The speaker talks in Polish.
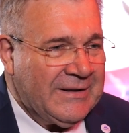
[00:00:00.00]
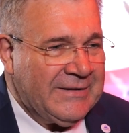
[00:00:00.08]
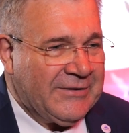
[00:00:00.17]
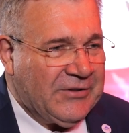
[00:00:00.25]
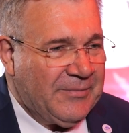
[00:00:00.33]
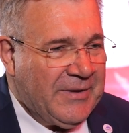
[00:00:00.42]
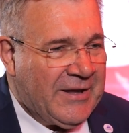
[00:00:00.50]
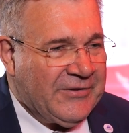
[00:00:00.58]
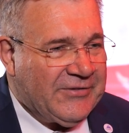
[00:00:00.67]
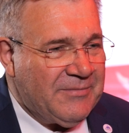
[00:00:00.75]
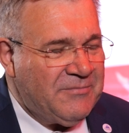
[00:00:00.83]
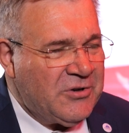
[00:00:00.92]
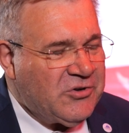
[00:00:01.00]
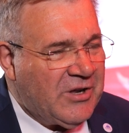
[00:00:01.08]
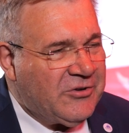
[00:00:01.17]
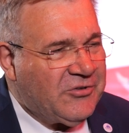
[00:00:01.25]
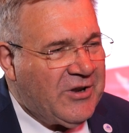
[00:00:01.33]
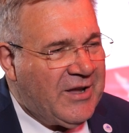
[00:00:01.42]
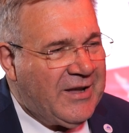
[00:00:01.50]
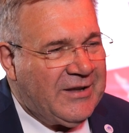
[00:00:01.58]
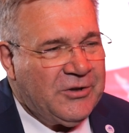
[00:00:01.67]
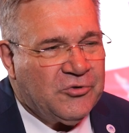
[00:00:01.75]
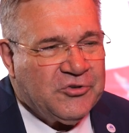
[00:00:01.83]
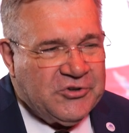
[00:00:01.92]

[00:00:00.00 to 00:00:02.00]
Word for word: Natomiast myślę, że już